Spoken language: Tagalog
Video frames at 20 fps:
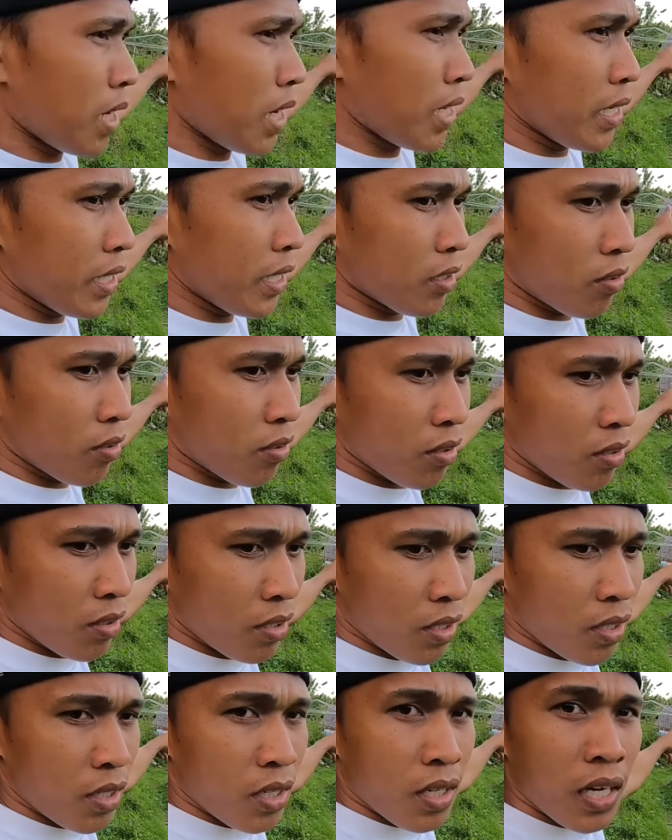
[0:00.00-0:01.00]
bahay na ito.
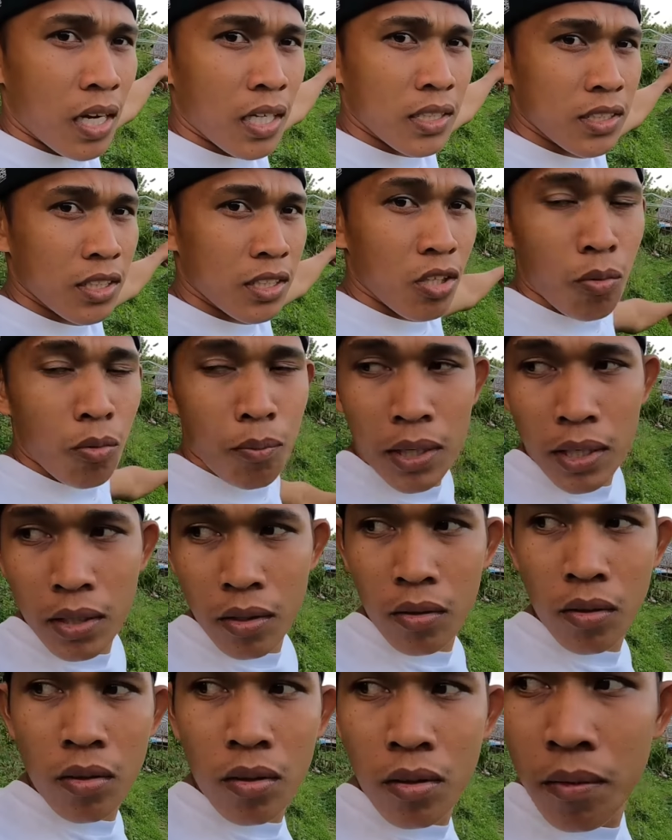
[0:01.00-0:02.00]
Ah, si Tio
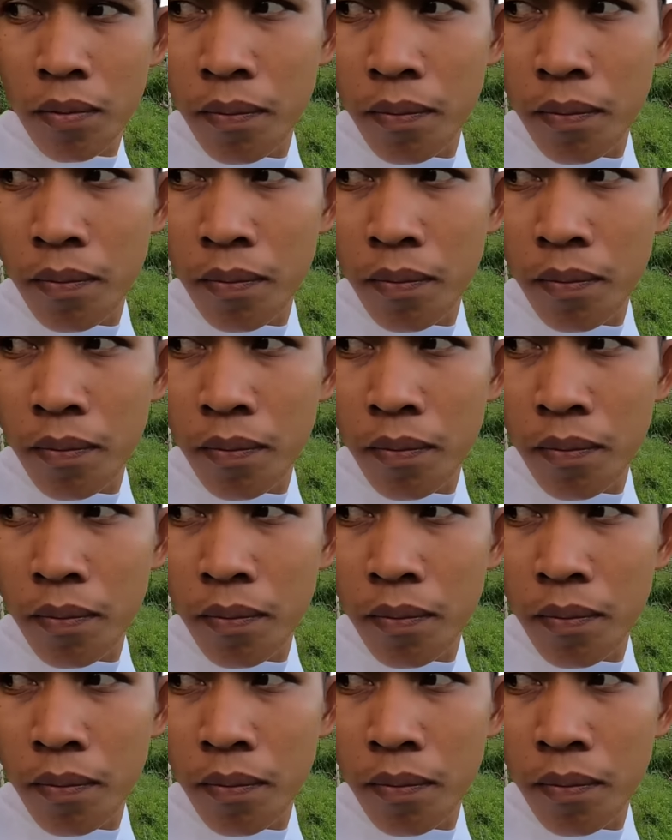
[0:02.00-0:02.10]
Mando.